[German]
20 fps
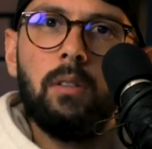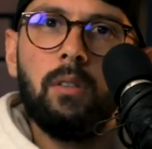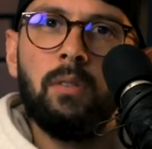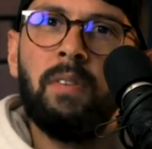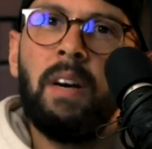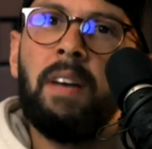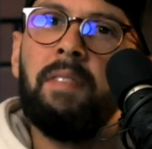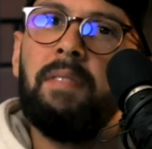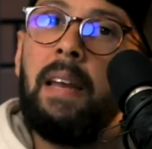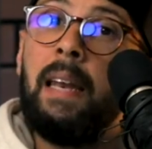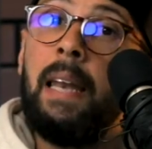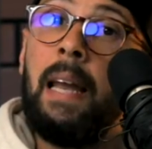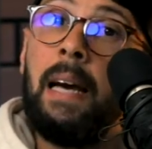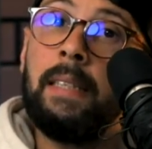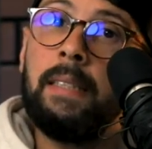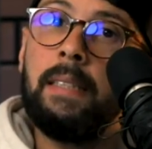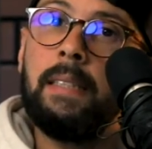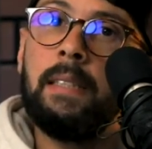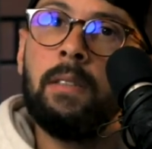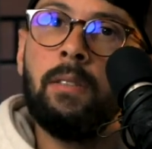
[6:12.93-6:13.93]
So werden wir
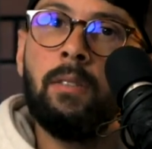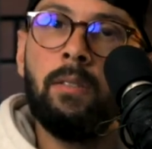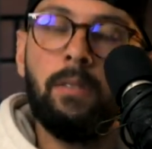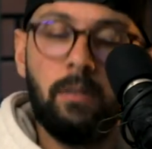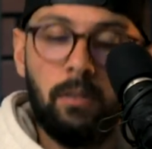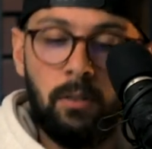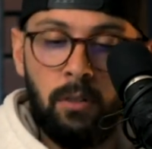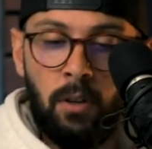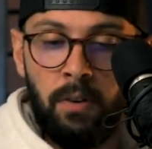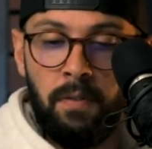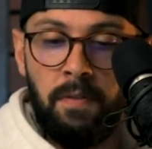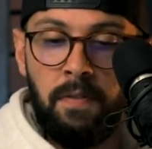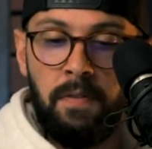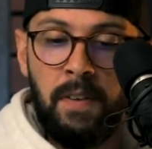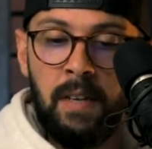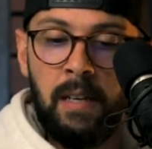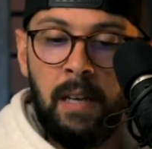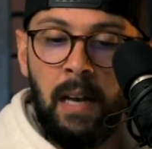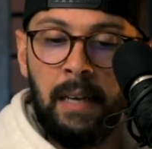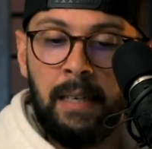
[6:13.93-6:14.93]
leichter und können
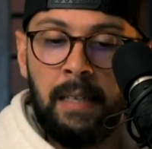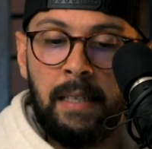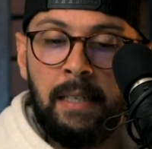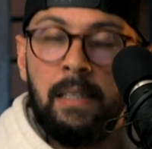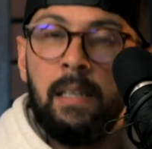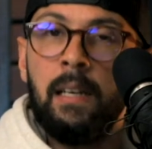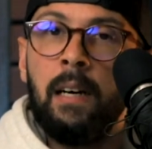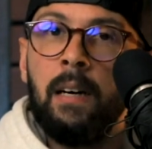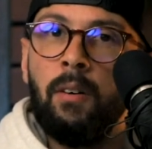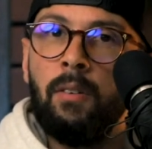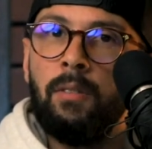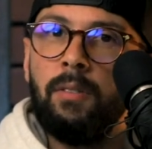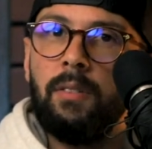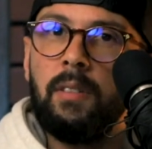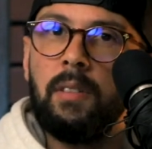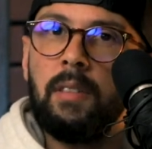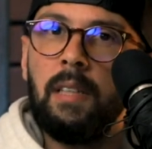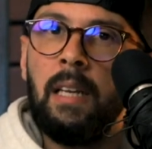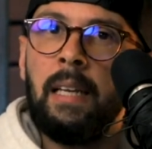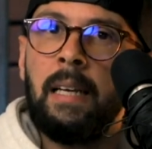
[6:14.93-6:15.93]
viel agiler
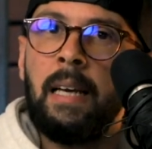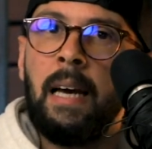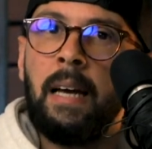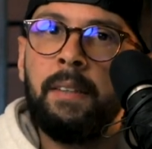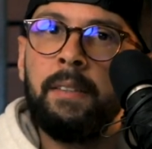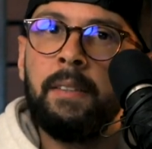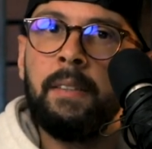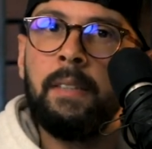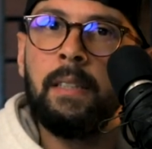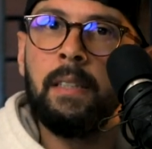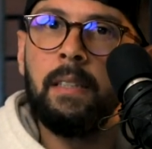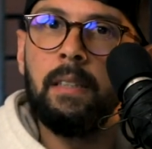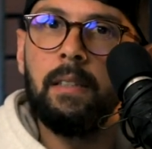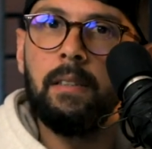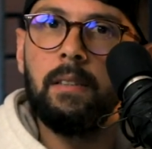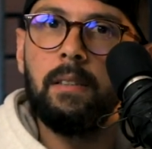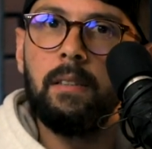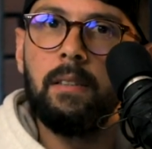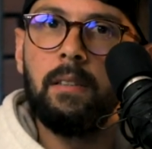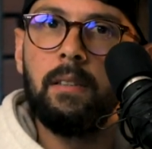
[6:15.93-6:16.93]
und
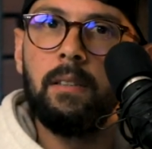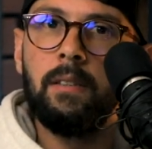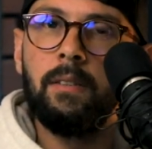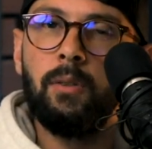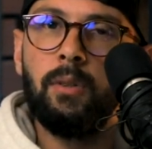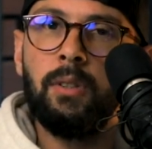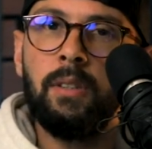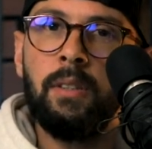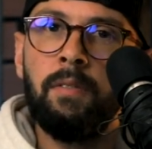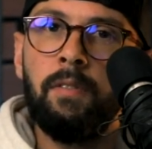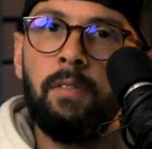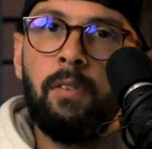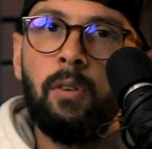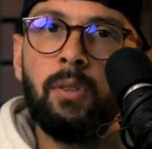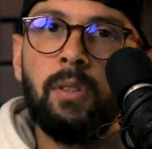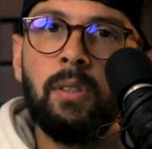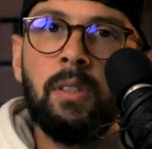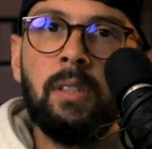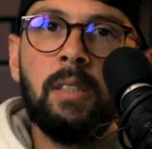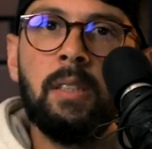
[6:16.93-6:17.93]
eleganter durch den
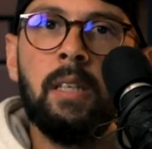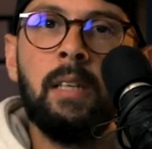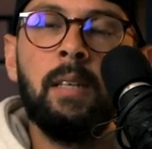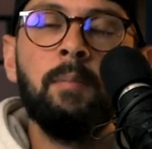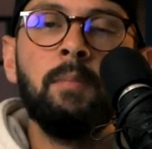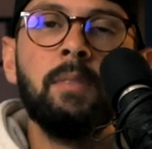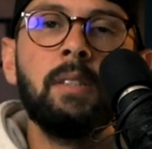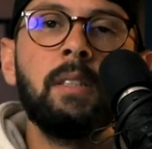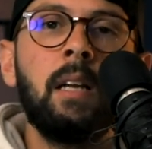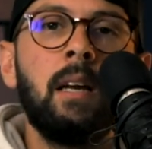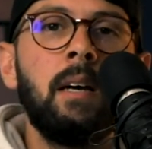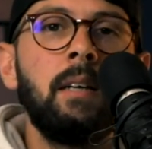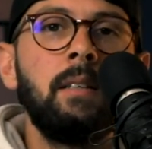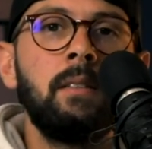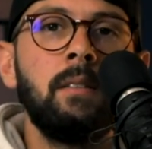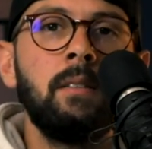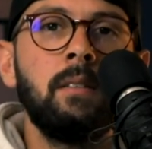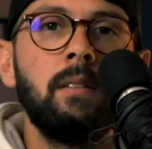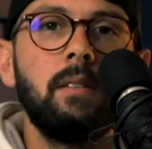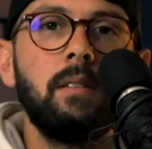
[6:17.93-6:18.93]
Fluss des Lebens
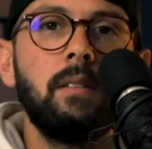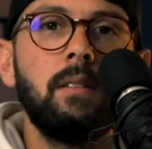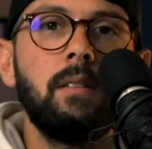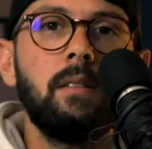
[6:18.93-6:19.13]
gleiten.